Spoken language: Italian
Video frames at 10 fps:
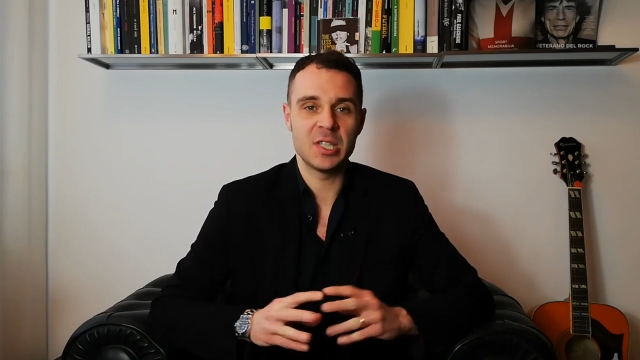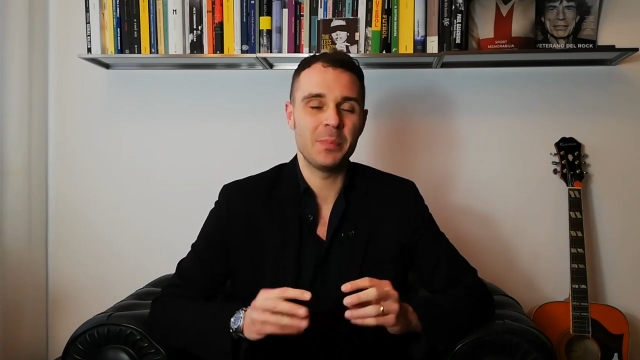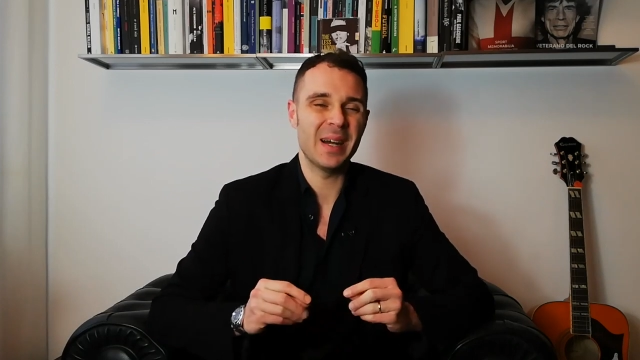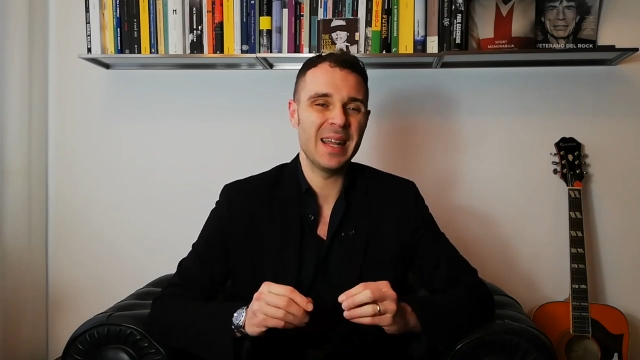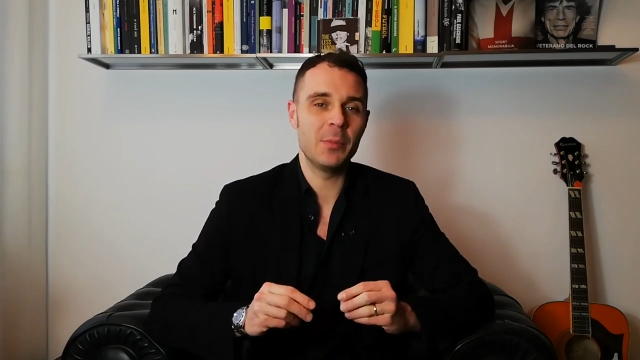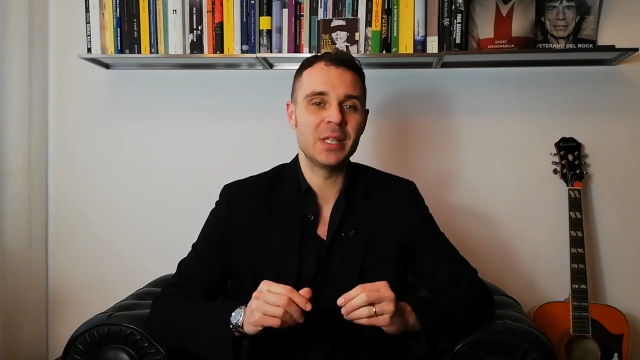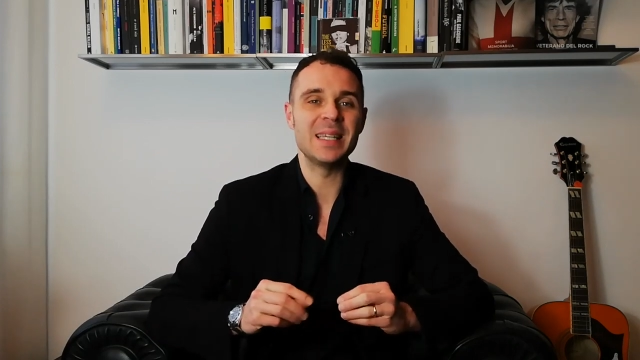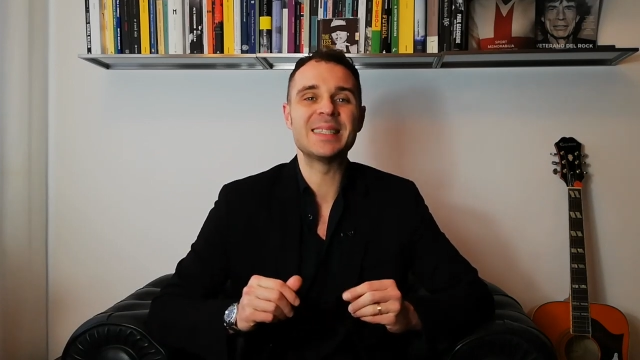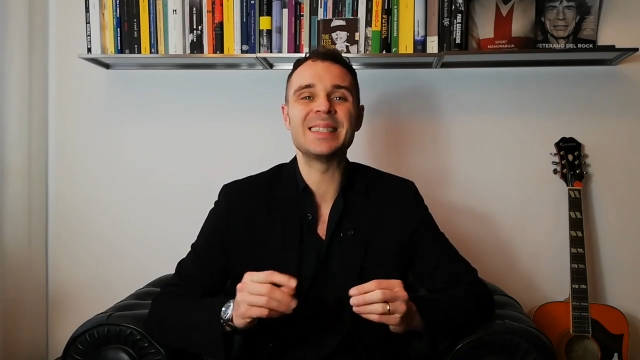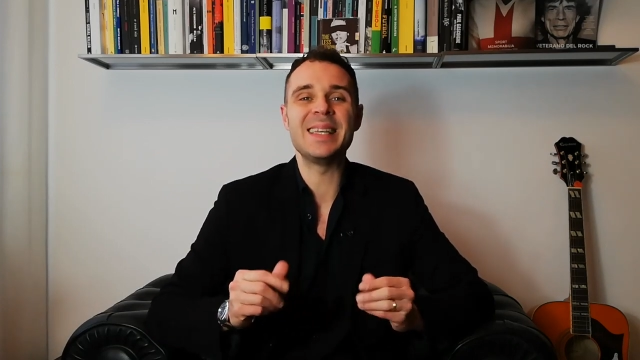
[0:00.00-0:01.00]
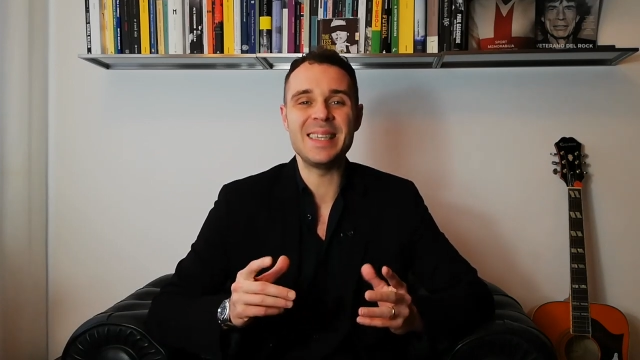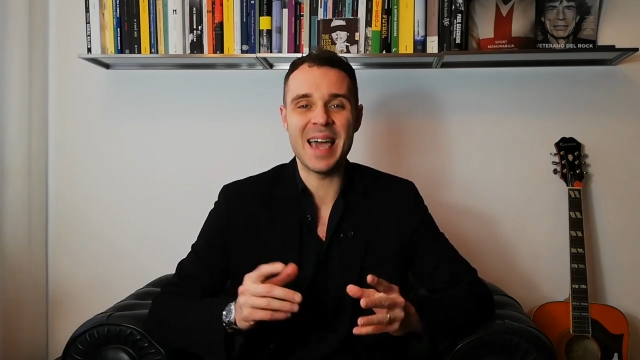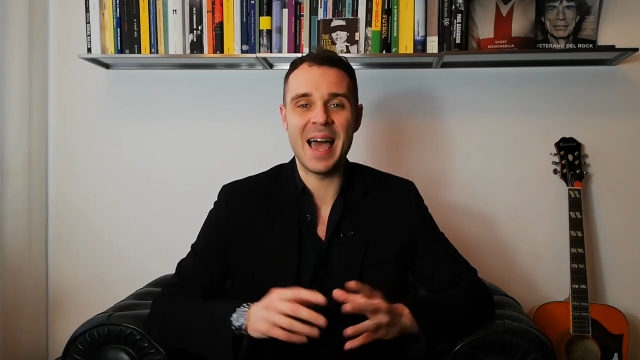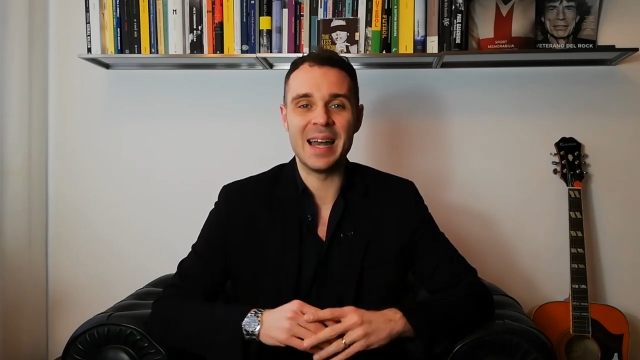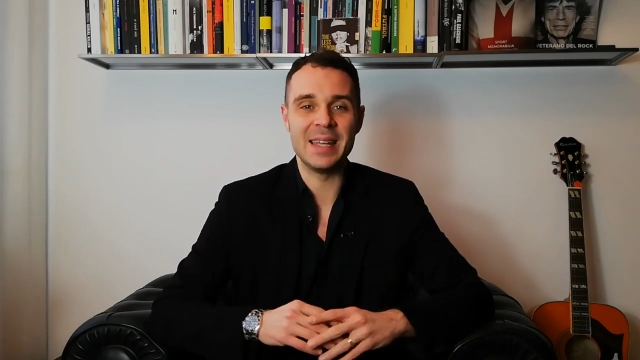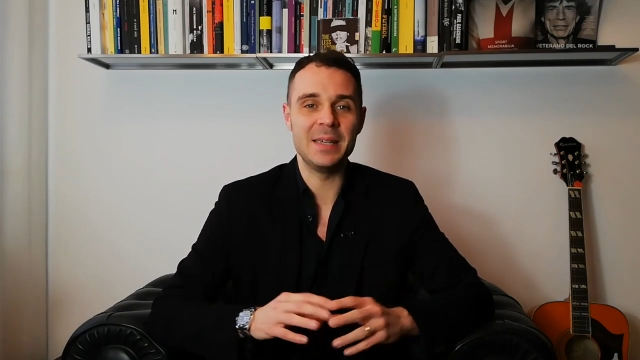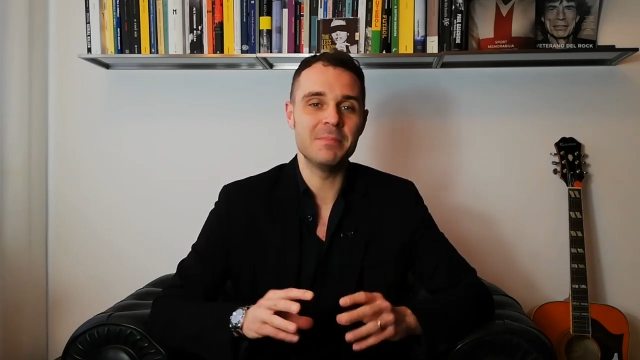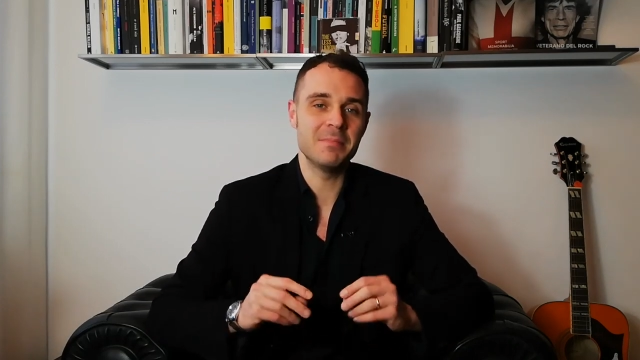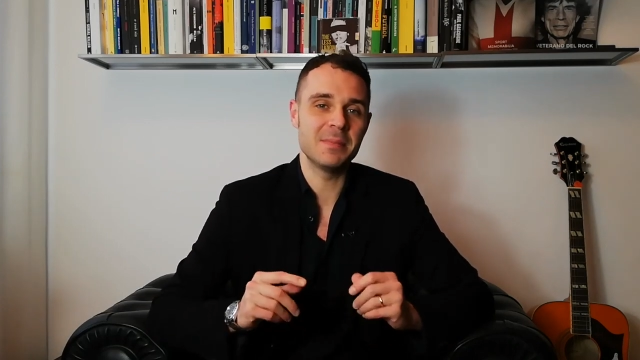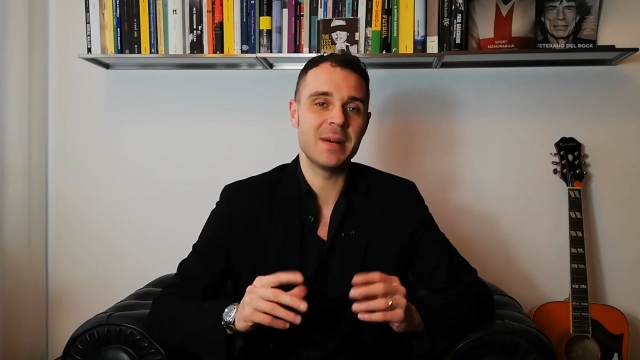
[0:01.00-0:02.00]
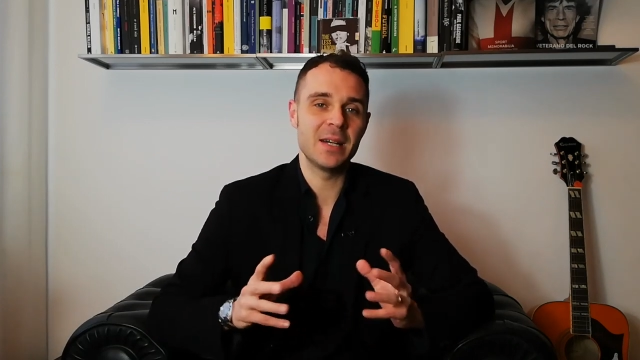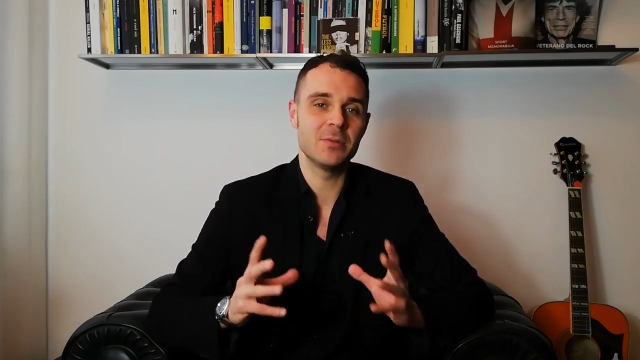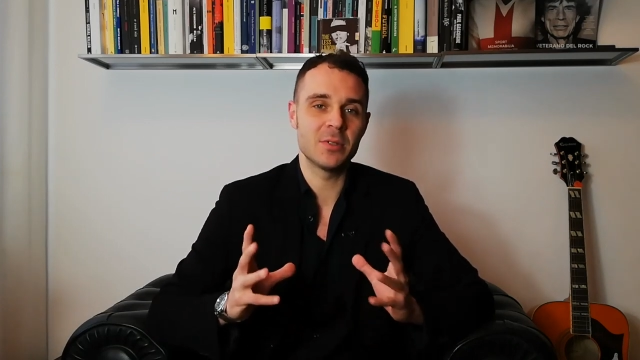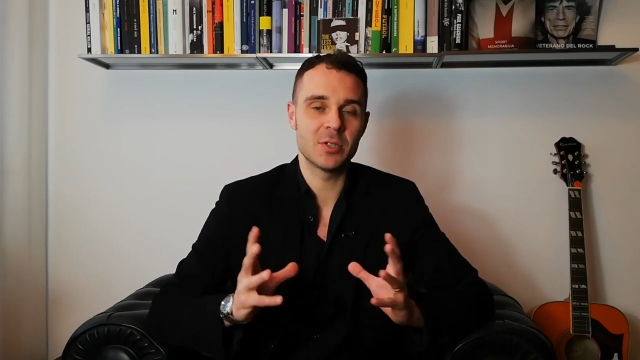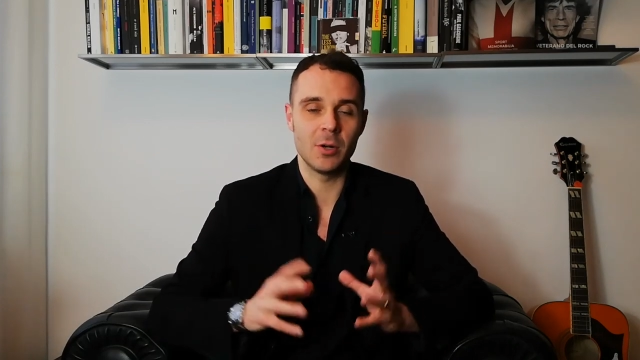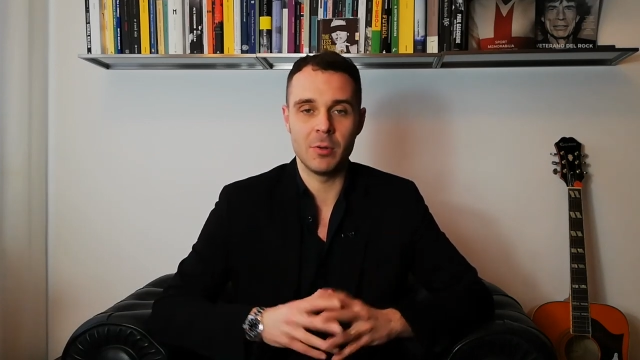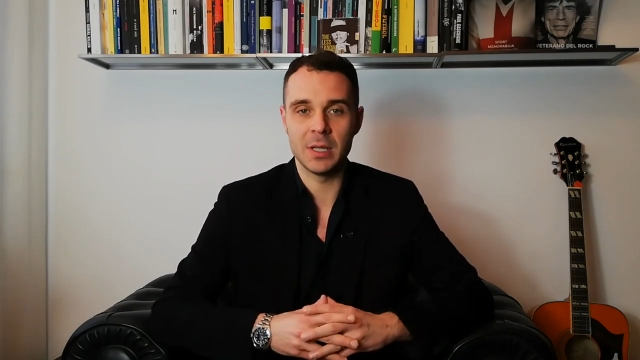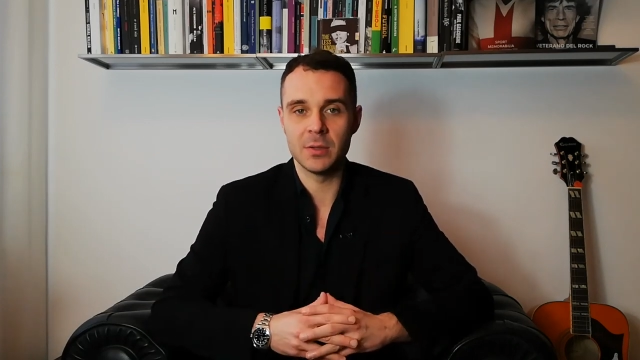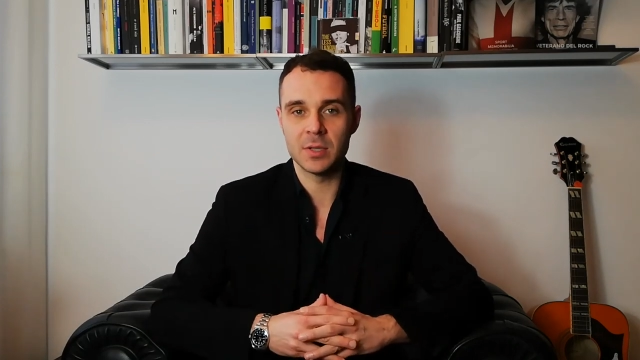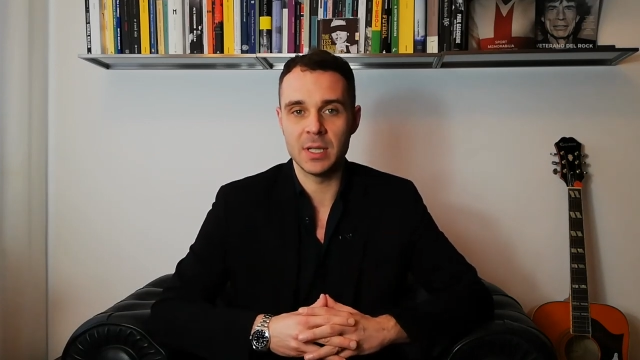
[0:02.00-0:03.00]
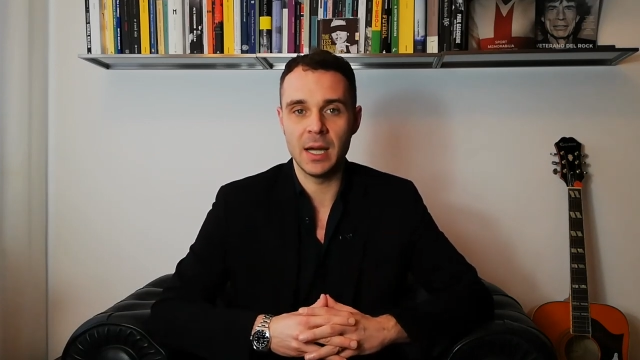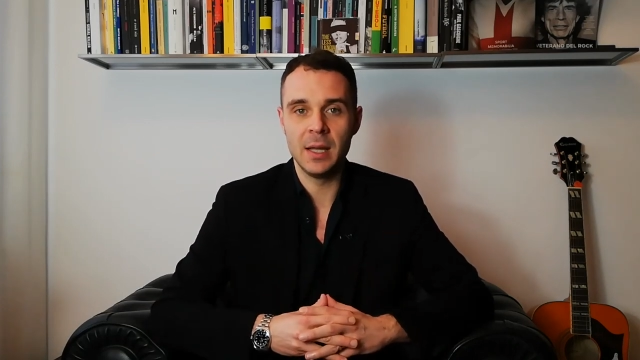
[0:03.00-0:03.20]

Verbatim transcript: se parliamo dei segnali, ma non so quanto sia